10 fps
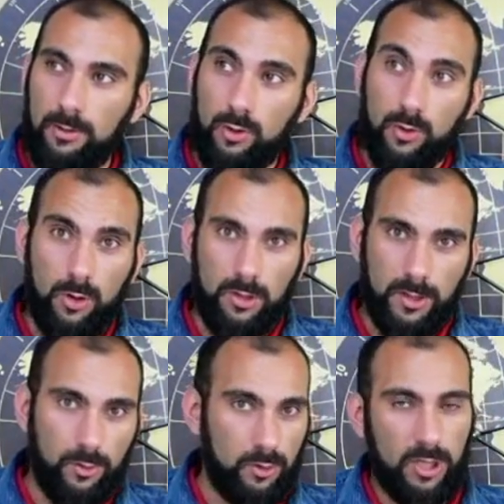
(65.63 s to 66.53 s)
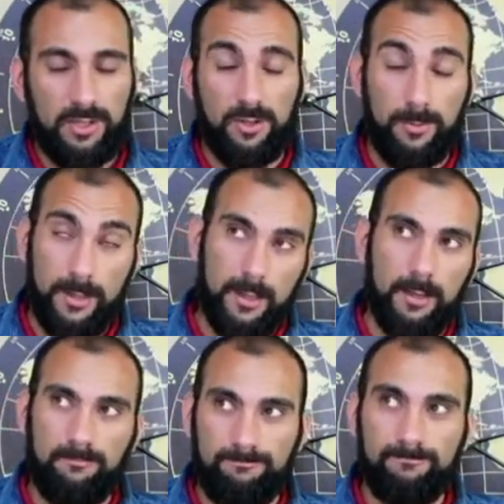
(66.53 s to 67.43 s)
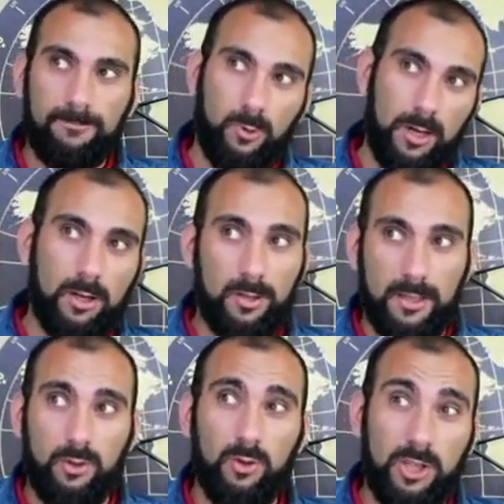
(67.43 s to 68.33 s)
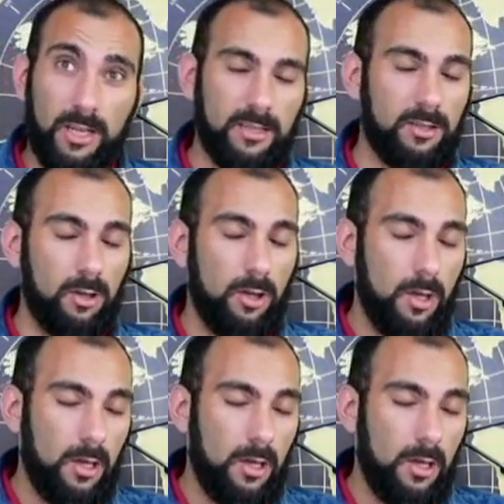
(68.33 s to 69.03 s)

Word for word: su cosa è successo perché mh, mm, qualcosa è successo,